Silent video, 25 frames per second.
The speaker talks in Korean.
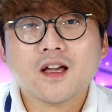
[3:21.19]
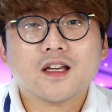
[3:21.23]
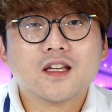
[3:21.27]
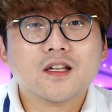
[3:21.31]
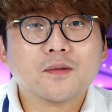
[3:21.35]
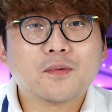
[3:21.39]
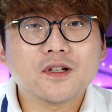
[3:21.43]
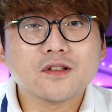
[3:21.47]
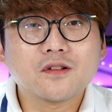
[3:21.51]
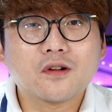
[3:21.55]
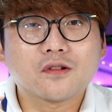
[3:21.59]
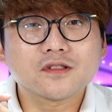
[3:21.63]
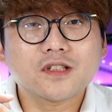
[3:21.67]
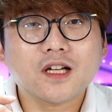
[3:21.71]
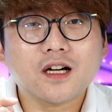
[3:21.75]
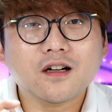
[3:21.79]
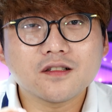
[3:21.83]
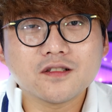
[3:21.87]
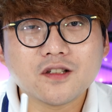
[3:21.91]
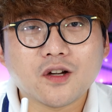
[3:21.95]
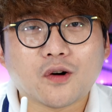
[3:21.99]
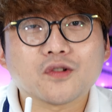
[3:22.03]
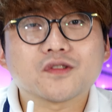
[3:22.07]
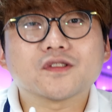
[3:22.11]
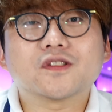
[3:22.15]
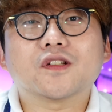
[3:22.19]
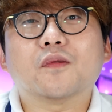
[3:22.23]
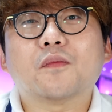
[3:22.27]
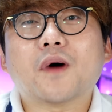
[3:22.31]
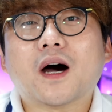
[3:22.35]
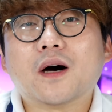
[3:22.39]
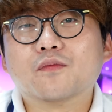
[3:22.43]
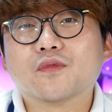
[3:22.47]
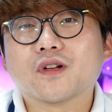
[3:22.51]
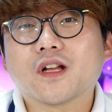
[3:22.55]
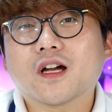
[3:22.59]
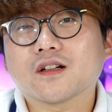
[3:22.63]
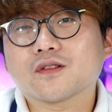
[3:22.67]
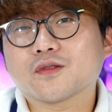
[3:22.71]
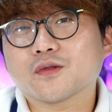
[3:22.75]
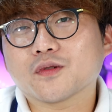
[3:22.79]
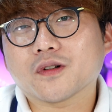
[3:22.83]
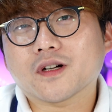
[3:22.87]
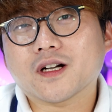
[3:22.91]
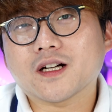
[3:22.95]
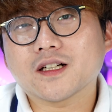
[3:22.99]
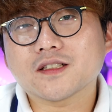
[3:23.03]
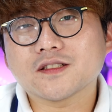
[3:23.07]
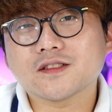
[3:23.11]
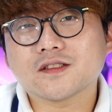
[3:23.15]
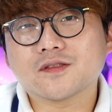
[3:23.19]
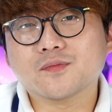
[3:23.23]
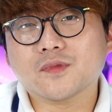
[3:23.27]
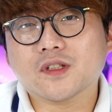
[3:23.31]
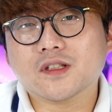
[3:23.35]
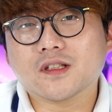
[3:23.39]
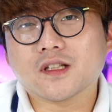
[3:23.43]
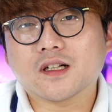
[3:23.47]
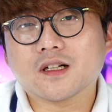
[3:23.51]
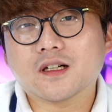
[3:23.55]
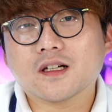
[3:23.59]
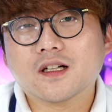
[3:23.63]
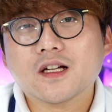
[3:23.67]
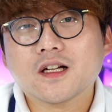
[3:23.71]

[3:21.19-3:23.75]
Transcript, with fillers: 이번 영상은 여기서 마무리하도록 하겠습니다.